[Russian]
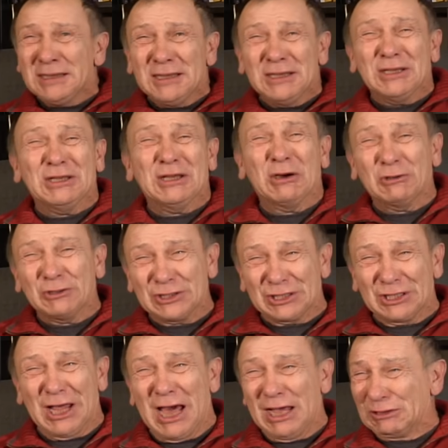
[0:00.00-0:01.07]
Я
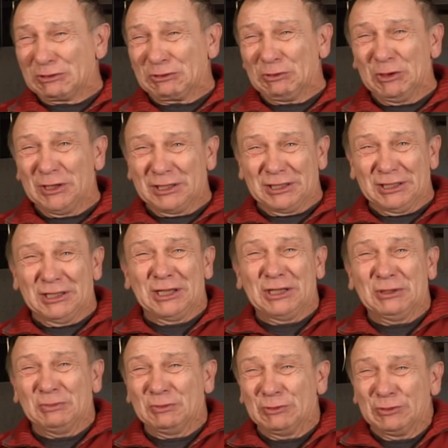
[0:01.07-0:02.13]
ушла от Кольки, я
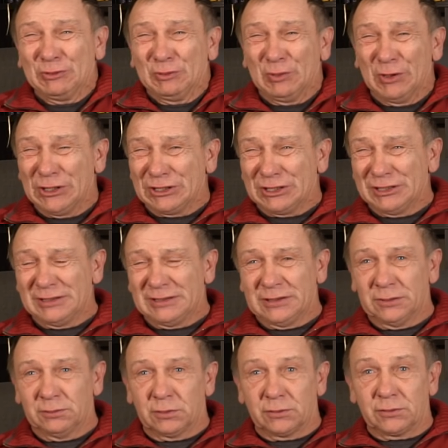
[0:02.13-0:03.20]
не буду больше с
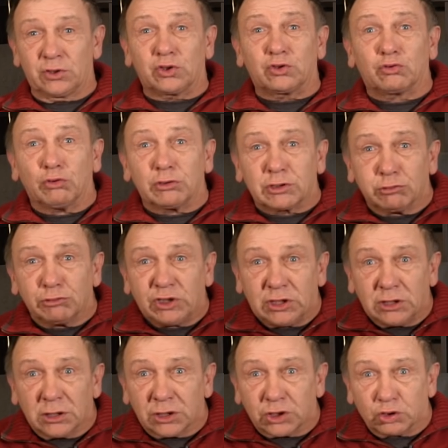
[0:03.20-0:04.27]
ним. Говорит, что
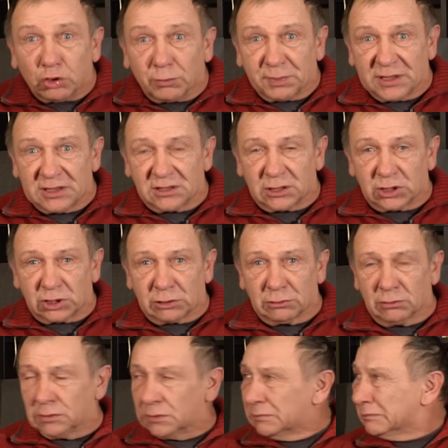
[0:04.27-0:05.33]
случилось, что
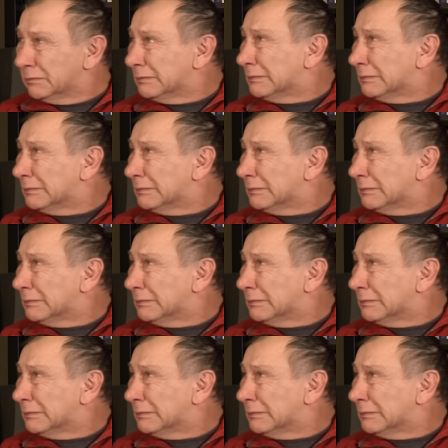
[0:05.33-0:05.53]
произошло?